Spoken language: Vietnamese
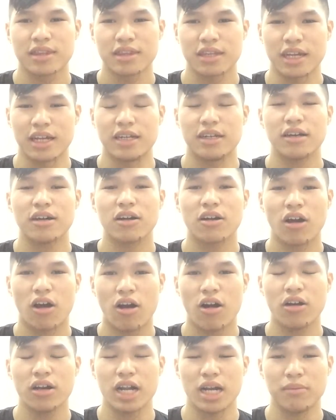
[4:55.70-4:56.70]
rất
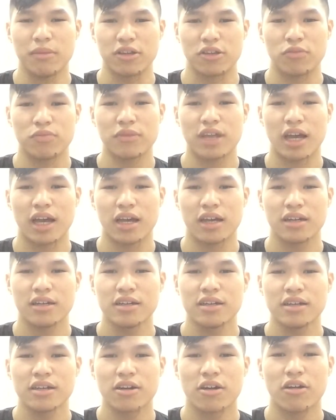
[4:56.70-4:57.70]
khó để mà chúng ta
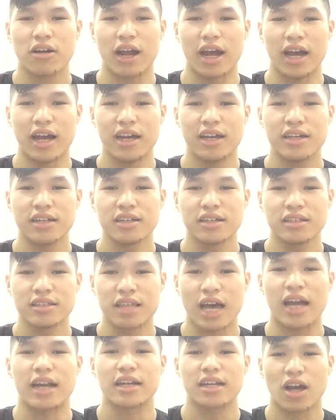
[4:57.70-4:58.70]
có thể
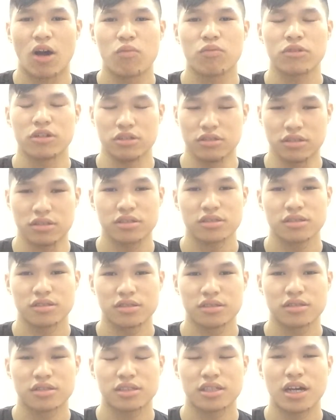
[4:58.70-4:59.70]
thành công được
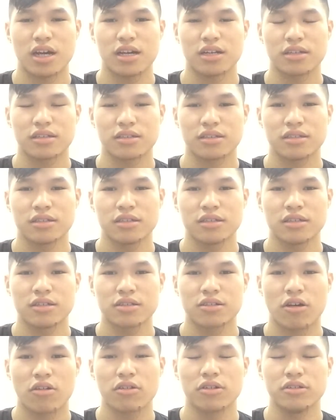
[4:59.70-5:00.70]
trên
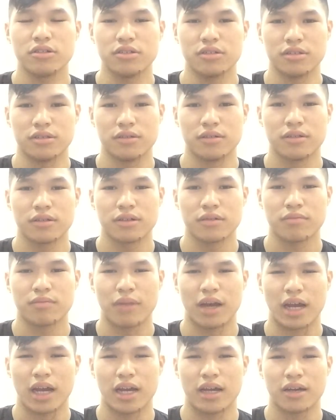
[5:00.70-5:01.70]
con đường
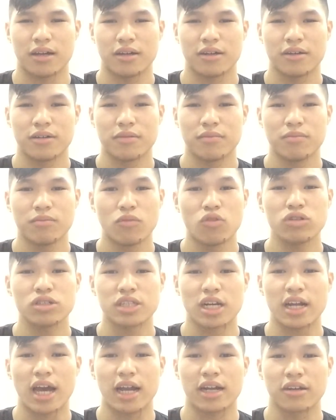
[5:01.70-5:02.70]
mà muốn
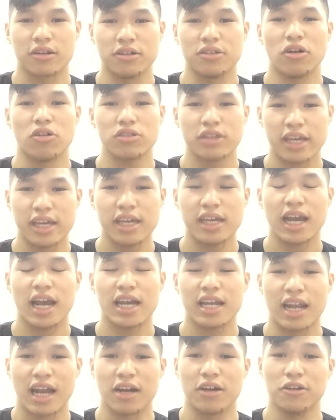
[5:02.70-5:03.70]
trở thành người nổi tiếng
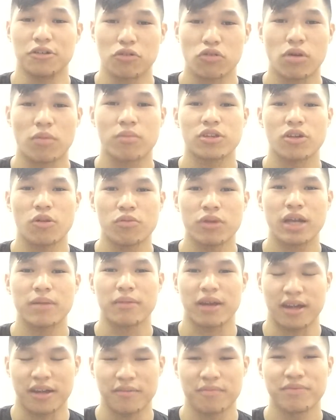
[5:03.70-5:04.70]
hay là người của chúng các
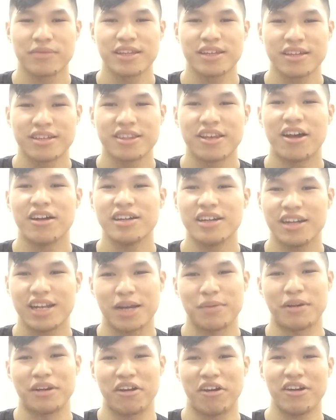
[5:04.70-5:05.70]
bạn. Đó nên
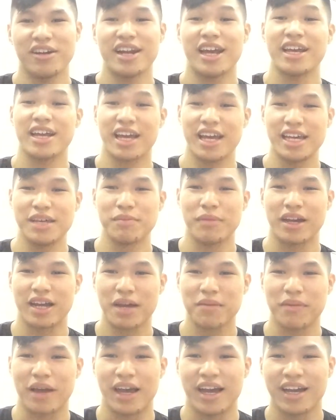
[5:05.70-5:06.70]
là mình nói đây, khi mà
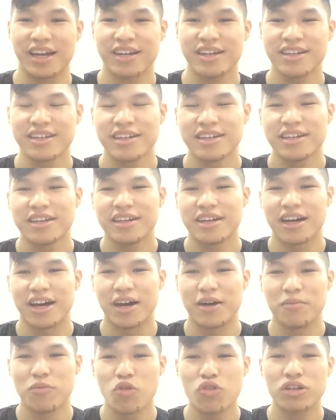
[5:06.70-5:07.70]
các bạn
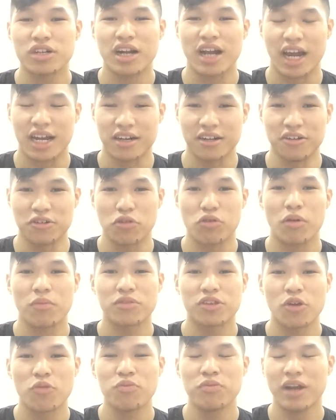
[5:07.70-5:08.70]
muốn trở thành người của công
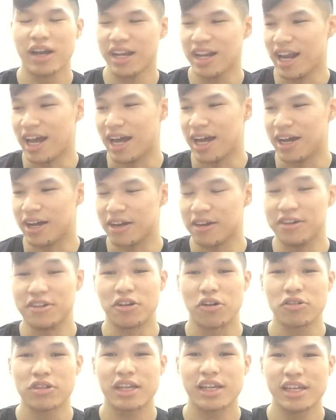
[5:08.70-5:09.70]
chúng hay là người
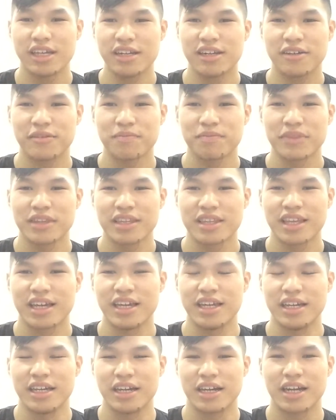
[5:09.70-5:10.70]
nổi tiếng á,
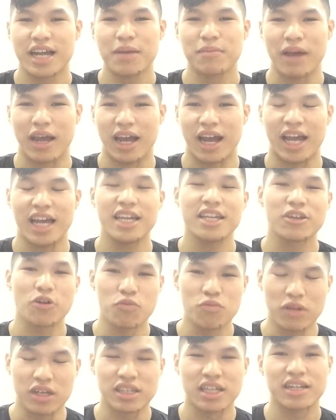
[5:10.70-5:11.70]
thì các bạn hãy
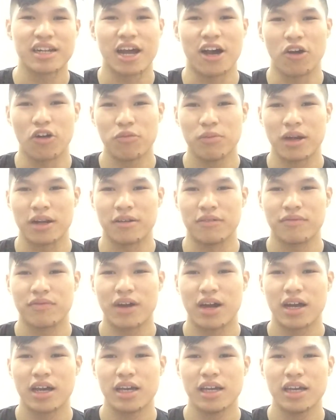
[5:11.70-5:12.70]
chuẩn bị tinh thần của mình
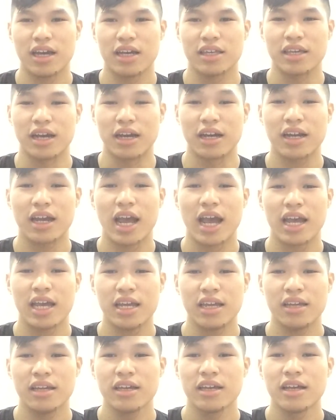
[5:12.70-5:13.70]
với những
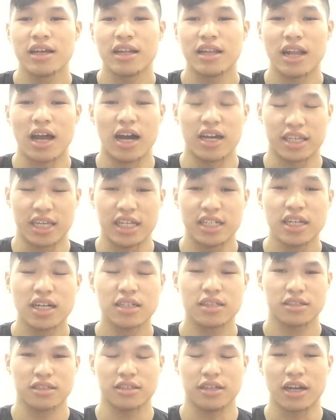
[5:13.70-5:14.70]
cái lời chỉ trích,
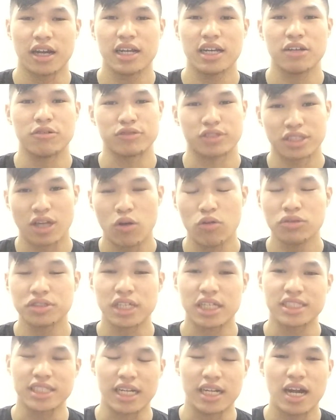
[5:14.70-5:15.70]
những cái điều xấu
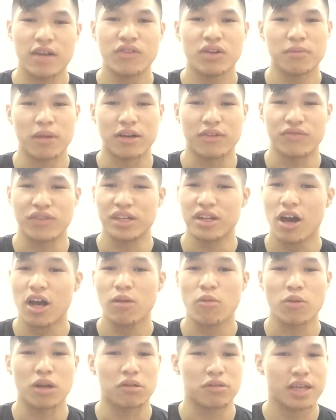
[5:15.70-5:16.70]
sẽ xảy đến với mình, vì đó là
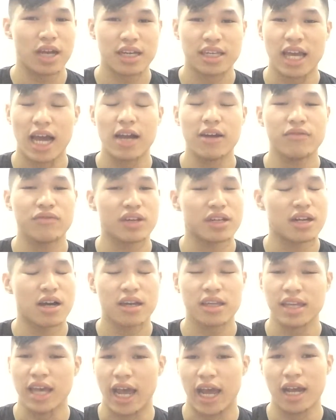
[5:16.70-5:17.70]
một điều chắc chắn. Vì
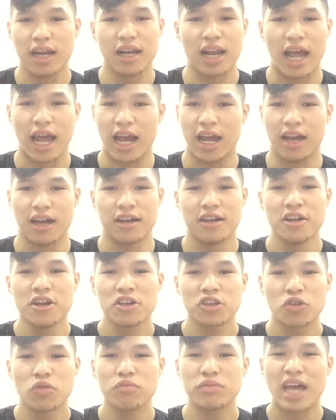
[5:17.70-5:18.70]
đơn giản là
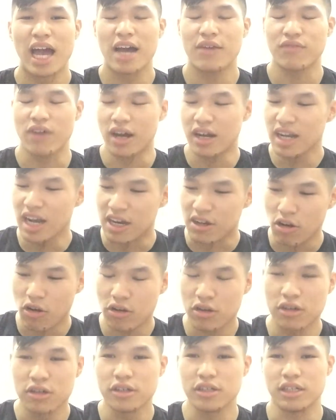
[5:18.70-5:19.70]
chúng ta vẫn là
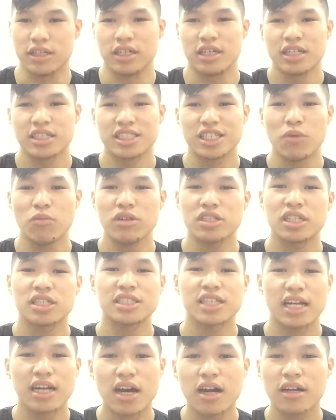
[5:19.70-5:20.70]
con người sống ở trên
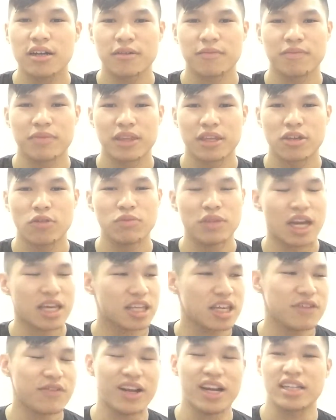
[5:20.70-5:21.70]
trái đất, chúng ta
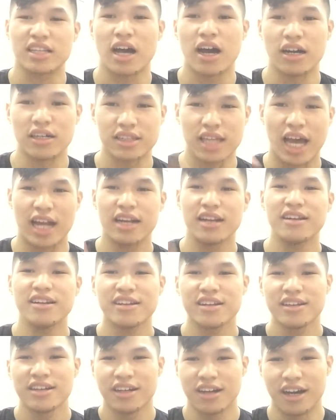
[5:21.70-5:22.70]
chưa phải là thần thánh
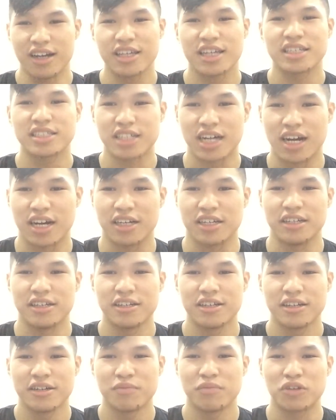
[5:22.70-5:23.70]
ở trên trời
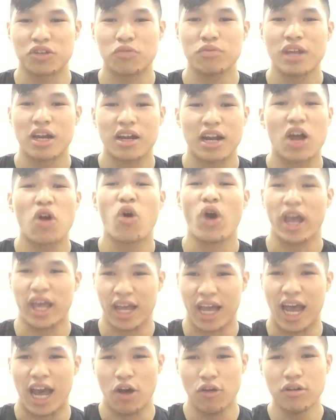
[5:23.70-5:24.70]
mà chúng ta sẽ hoàn
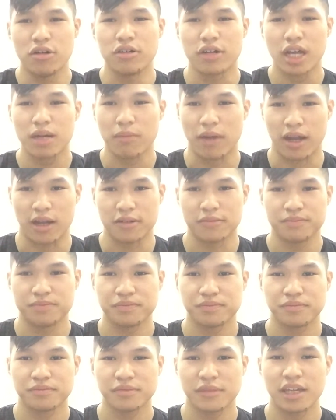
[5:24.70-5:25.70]
hảo được các bạn
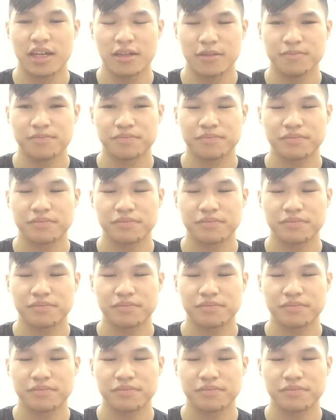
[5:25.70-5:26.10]
nha.